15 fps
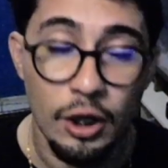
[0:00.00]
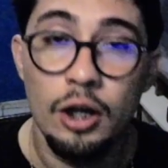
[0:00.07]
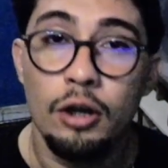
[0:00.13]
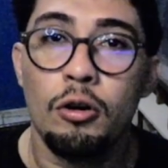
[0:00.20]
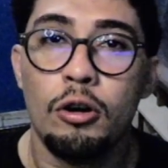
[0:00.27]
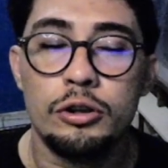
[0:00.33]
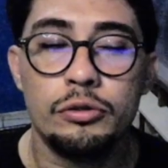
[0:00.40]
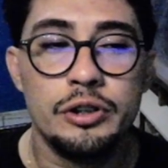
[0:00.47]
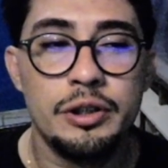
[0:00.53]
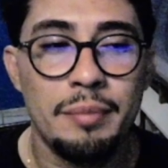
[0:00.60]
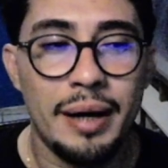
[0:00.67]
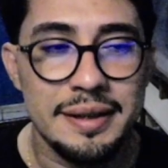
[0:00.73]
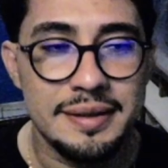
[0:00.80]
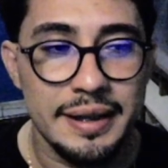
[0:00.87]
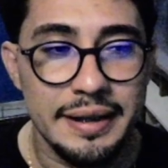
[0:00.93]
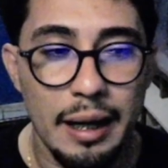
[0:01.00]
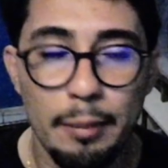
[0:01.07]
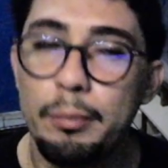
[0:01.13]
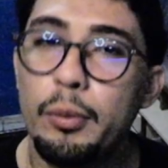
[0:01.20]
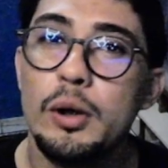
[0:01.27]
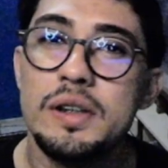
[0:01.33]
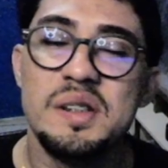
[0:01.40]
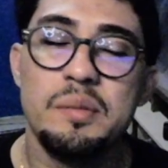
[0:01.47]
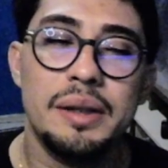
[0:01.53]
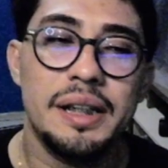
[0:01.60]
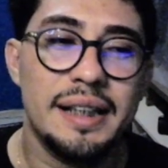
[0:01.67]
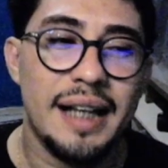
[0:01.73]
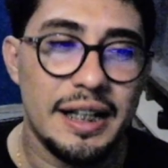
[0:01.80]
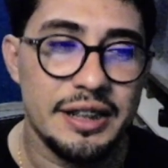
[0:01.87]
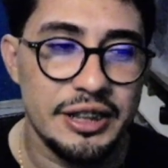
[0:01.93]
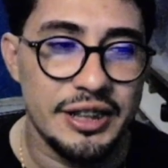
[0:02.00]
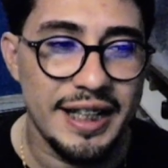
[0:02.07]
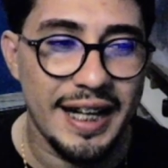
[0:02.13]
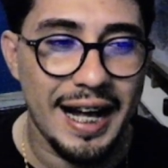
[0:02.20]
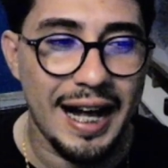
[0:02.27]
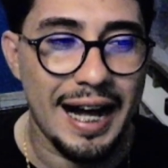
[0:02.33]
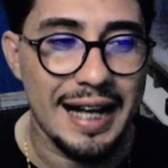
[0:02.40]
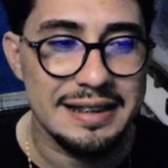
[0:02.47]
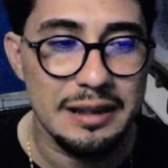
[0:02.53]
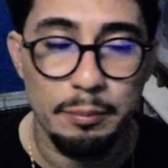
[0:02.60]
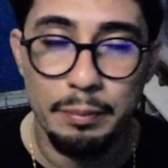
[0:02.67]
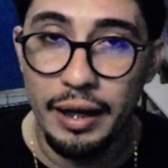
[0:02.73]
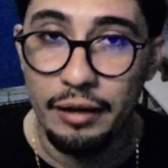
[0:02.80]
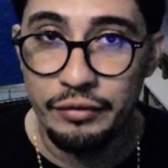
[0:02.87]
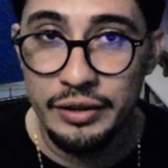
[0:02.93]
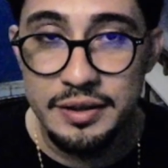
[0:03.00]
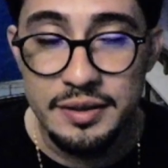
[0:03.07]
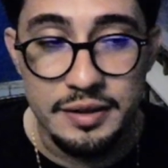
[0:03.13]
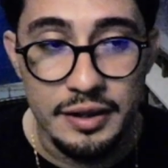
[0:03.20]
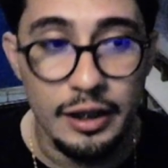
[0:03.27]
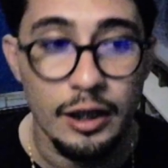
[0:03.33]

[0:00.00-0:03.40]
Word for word: Gosto demais aí da possibilidade de casa para vencer,